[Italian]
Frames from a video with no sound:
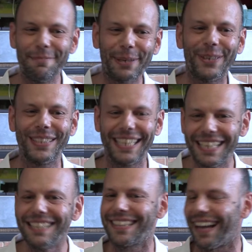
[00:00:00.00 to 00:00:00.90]
tipico
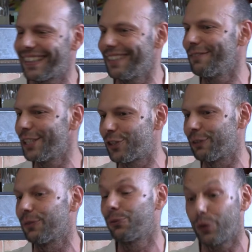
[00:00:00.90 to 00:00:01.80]
dell'estate,
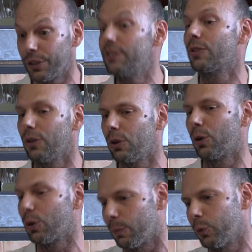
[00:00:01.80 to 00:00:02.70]
invece fornire forniscono
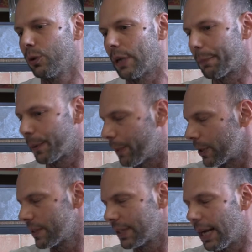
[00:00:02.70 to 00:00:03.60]
loro comunque una
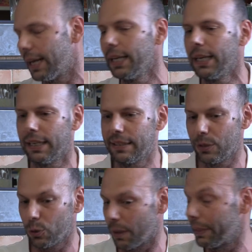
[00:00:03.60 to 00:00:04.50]
proposta eh,
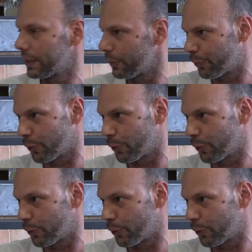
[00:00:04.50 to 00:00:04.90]
sicuramente